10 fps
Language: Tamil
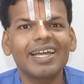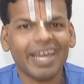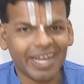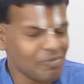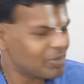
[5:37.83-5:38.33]

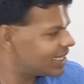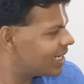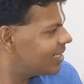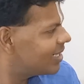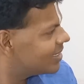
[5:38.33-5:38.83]
என்ன
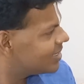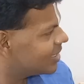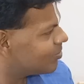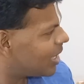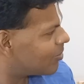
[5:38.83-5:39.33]
மின்னல்
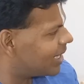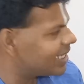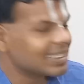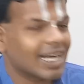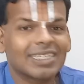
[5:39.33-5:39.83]
திருமார்பிலே
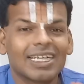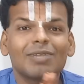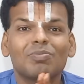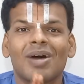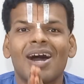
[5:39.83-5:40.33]

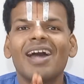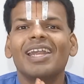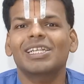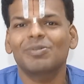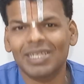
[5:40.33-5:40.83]
சாக்ஷாத்
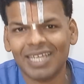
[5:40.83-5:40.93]
மகாலட்சுமி